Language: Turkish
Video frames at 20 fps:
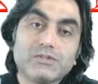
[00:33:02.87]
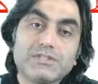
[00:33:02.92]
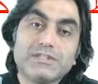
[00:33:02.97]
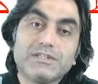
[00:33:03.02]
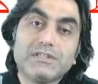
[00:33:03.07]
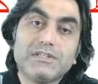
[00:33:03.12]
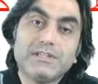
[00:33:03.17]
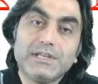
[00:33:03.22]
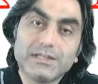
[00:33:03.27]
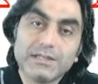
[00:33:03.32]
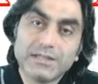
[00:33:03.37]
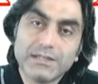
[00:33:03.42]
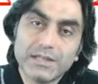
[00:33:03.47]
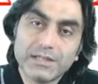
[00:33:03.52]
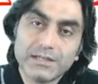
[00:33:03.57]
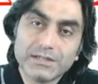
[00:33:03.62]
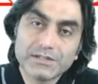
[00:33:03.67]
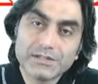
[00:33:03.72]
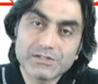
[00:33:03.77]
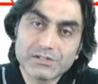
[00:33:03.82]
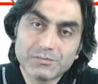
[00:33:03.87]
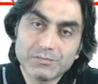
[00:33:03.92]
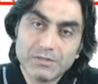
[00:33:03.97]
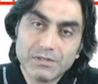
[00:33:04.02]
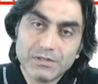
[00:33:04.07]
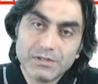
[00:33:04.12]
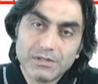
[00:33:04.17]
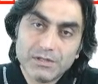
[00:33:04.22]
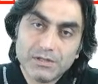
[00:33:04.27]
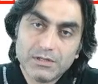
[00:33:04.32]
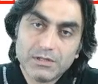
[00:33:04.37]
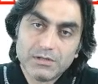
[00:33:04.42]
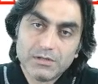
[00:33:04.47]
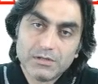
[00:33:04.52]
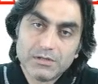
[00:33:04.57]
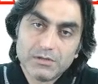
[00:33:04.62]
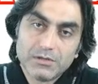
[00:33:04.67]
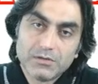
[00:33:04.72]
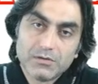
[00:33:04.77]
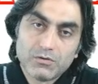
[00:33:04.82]
bu ciddiyetle yanaşıp
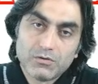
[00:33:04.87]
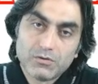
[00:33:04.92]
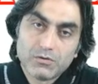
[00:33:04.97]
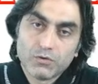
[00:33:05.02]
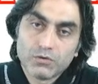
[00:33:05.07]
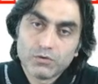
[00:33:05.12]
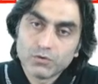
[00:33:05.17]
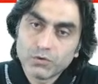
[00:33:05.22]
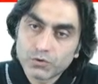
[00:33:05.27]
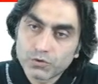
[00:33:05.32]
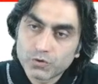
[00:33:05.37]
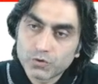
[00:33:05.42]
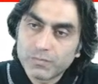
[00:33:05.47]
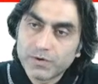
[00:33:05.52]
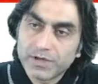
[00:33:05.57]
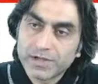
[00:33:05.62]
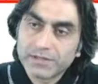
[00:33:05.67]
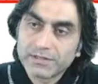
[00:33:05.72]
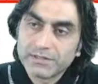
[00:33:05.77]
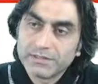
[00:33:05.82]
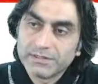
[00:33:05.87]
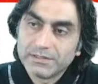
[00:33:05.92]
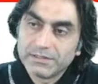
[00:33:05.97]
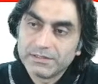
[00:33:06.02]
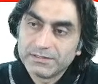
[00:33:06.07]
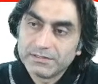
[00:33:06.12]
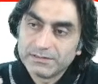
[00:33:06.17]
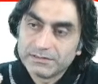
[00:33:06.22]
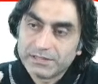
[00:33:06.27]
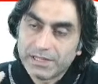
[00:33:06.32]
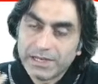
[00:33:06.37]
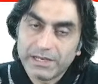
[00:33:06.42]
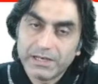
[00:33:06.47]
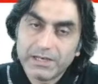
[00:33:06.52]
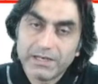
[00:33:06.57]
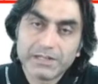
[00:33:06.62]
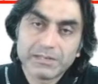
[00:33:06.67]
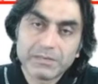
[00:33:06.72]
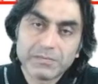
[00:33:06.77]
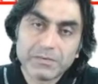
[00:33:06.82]
onu okumak,
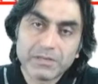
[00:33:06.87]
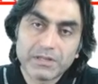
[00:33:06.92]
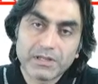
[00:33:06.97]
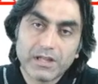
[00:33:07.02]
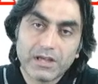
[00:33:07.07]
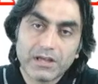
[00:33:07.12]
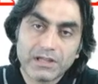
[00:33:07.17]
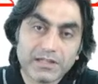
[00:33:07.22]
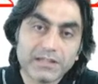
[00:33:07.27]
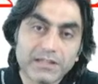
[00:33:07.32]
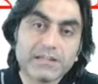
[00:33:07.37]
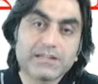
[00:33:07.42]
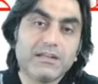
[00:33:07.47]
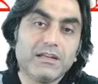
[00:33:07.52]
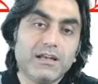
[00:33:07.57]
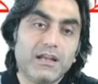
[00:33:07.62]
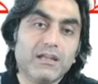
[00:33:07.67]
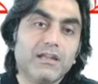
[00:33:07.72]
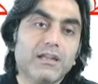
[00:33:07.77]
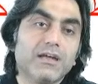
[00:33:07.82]
tahlil etmek, hakikaten